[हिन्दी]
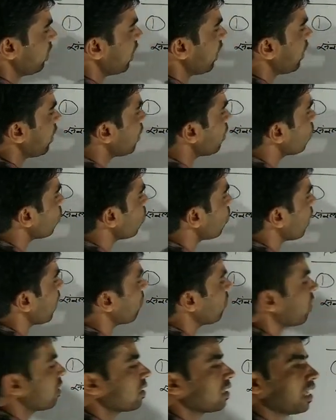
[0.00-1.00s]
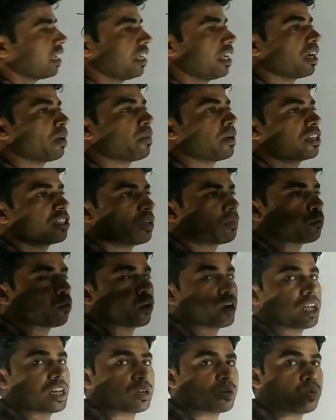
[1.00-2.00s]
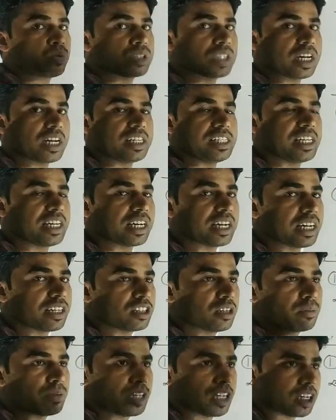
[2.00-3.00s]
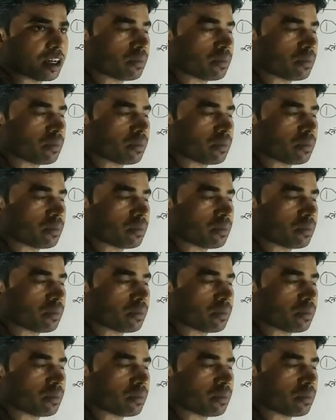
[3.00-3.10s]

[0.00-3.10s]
यही दोनों तो आ सकता है एक बार जब कोयल को उछालिएगा जब